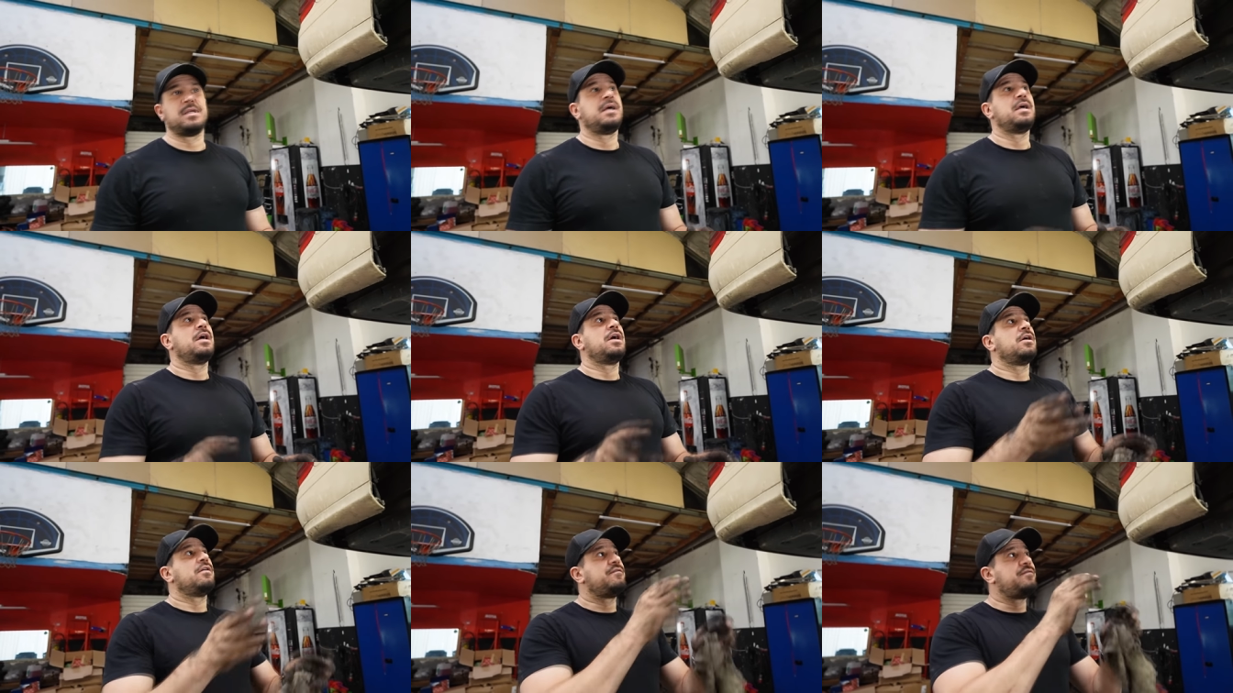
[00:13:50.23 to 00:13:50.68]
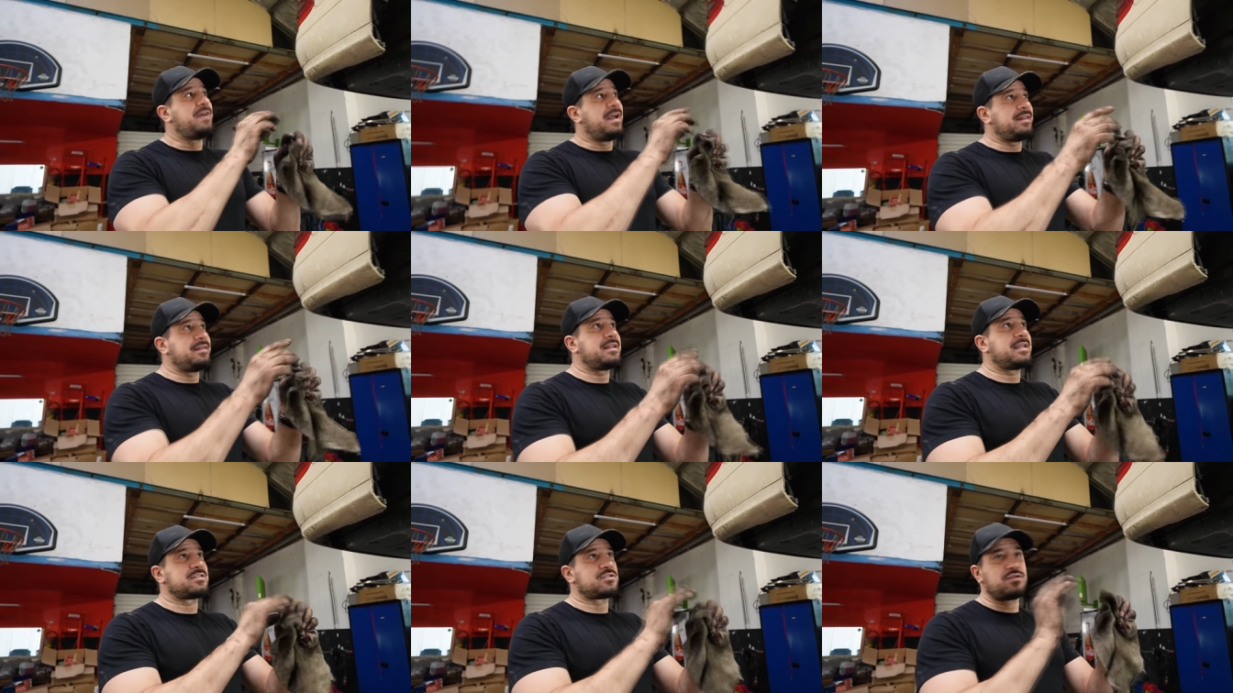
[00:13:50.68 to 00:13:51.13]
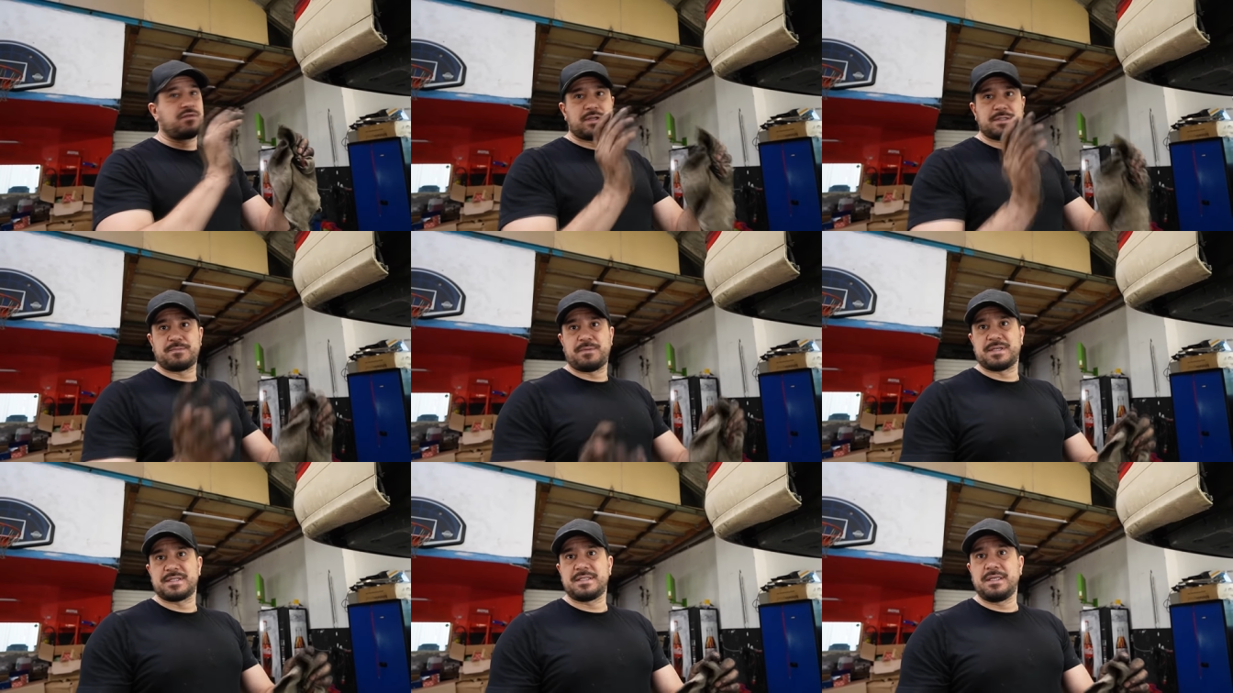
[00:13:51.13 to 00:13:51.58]
Oh wenn das
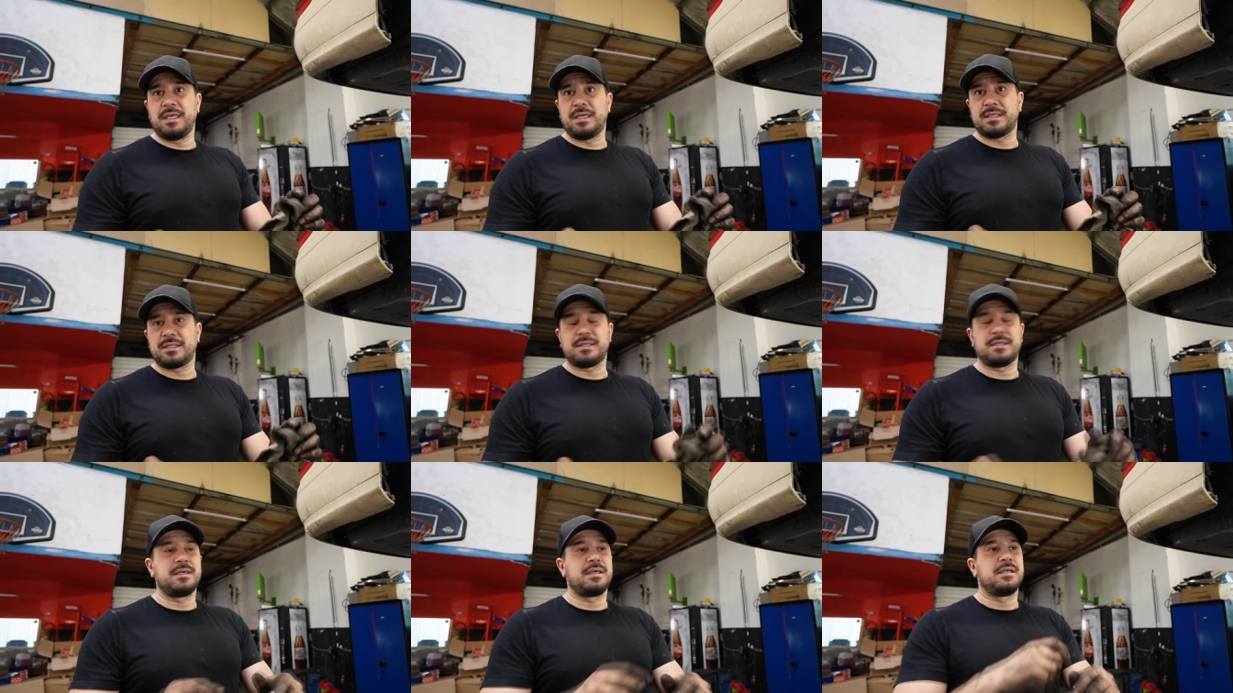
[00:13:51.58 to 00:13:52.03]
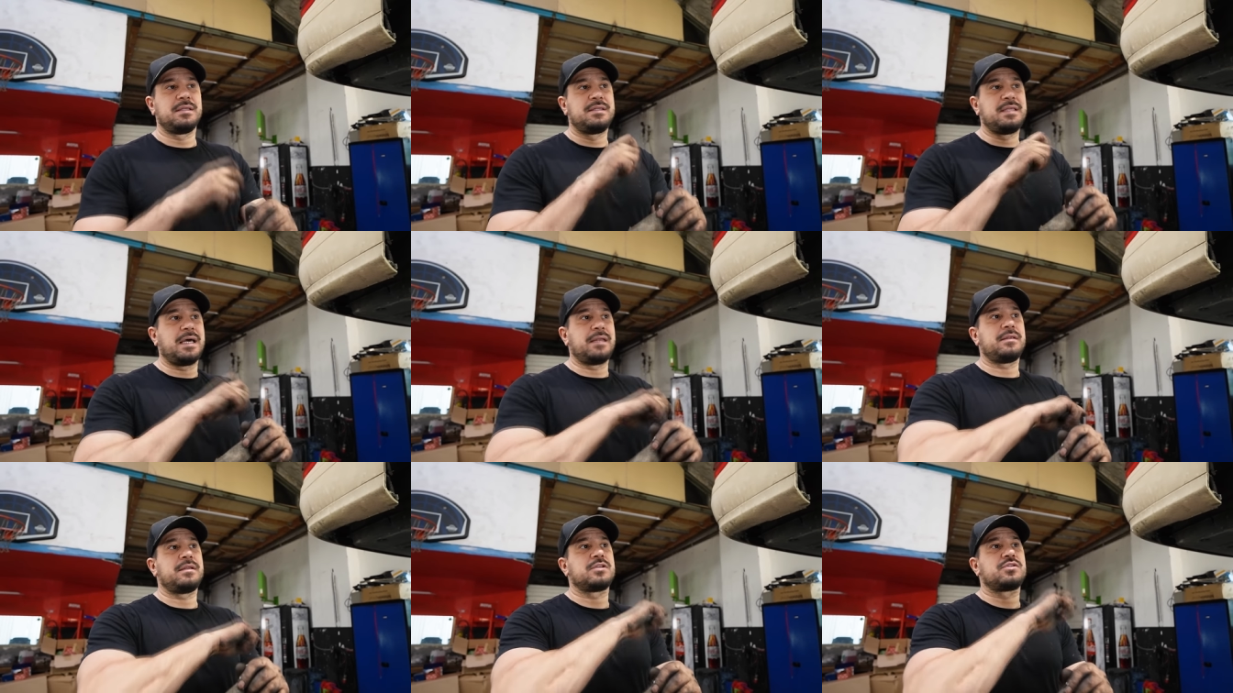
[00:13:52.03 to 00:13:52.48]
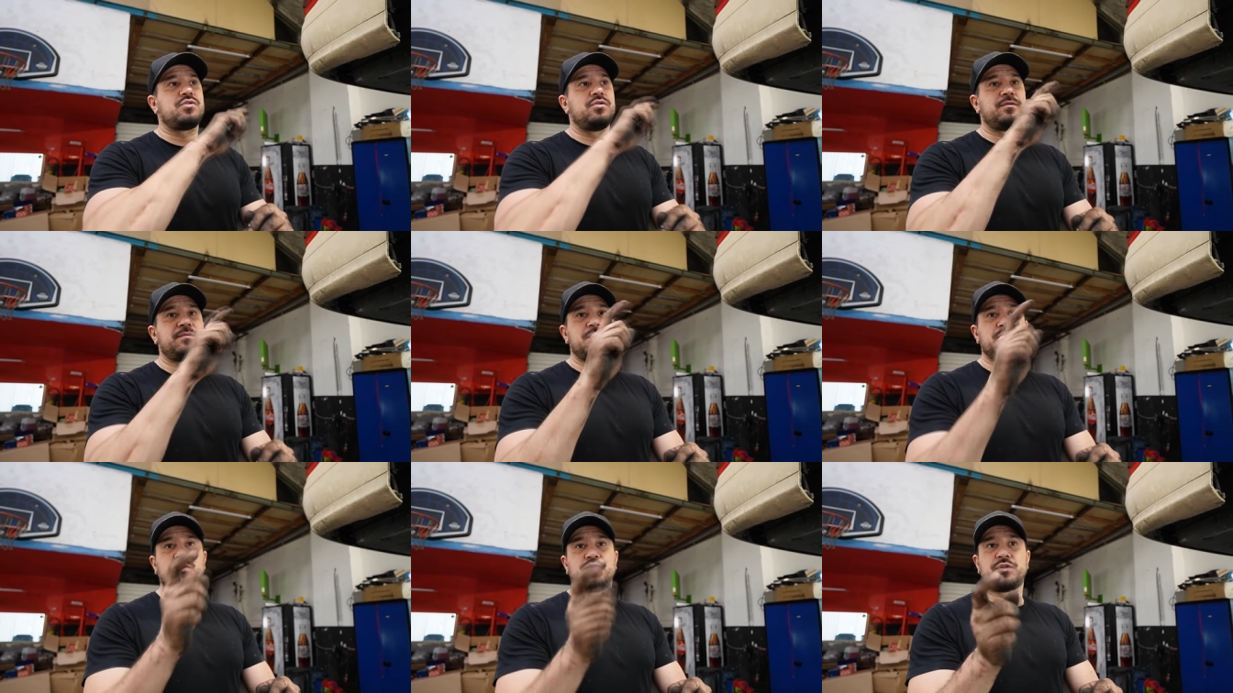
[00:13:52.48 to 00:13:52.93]
sowas passiert, dann
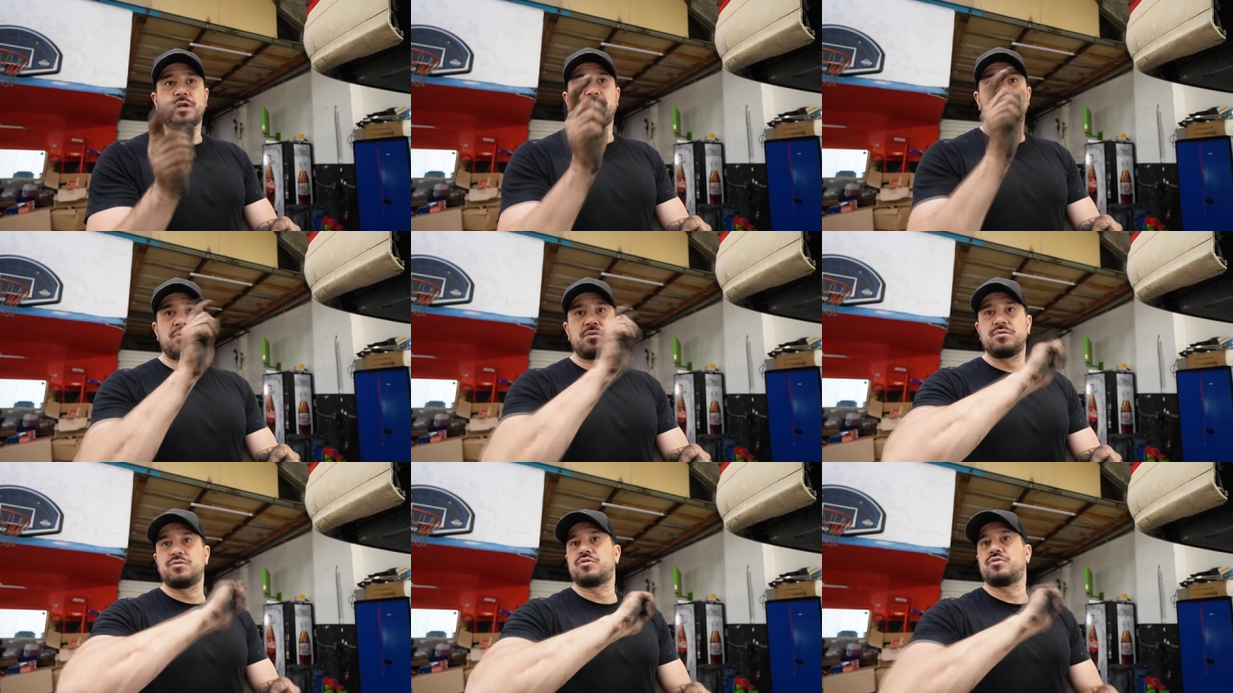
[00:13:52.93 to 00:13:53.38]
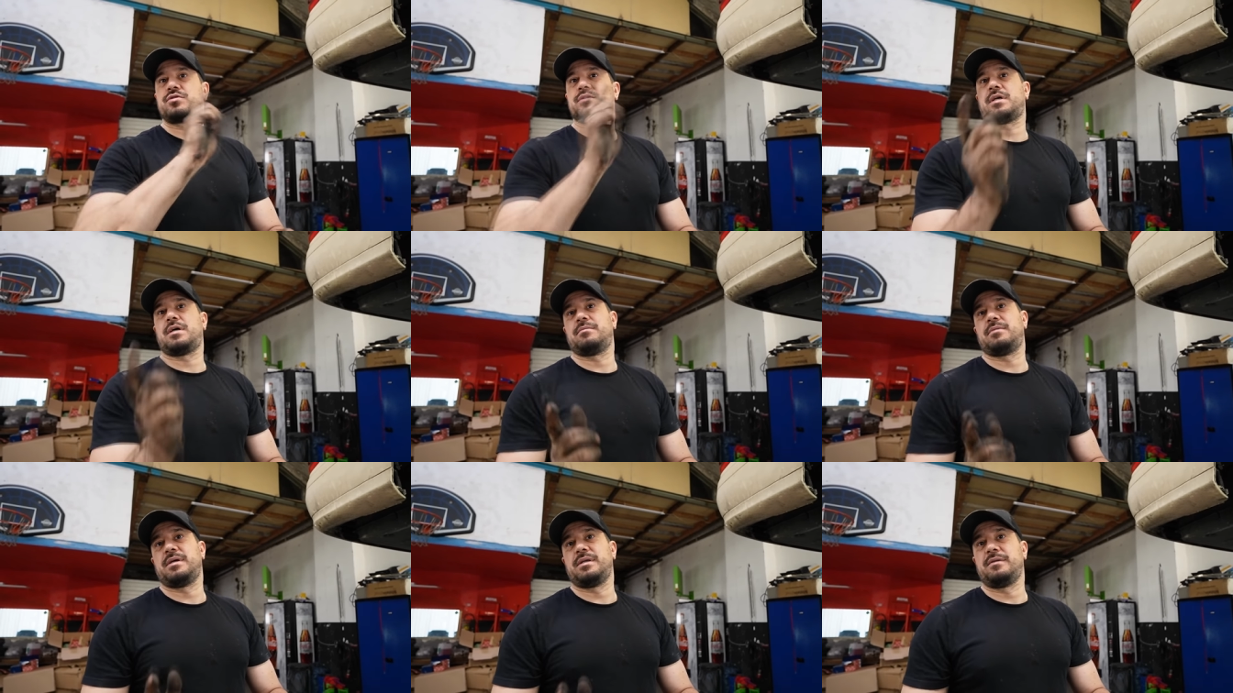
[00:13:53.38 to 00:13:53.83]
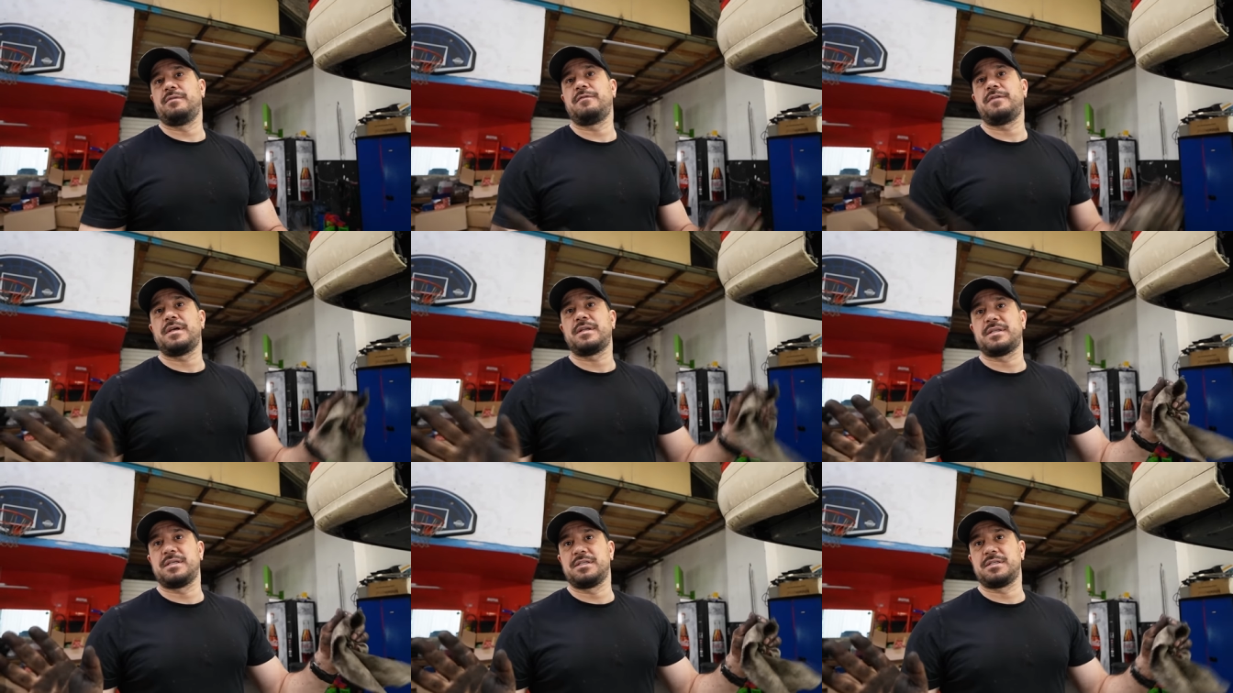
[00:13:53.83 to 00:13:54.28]
natürlich mit Unterbodenschutz arbeiten.
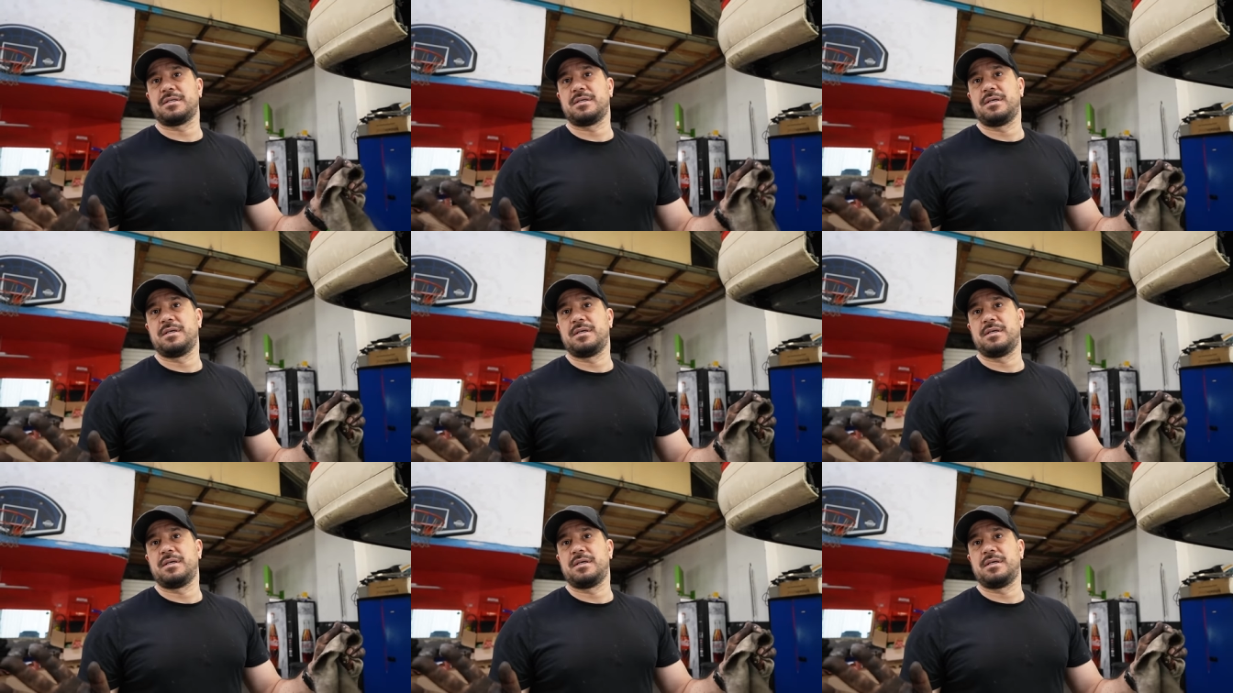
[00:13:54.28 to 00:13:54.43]
Fertig.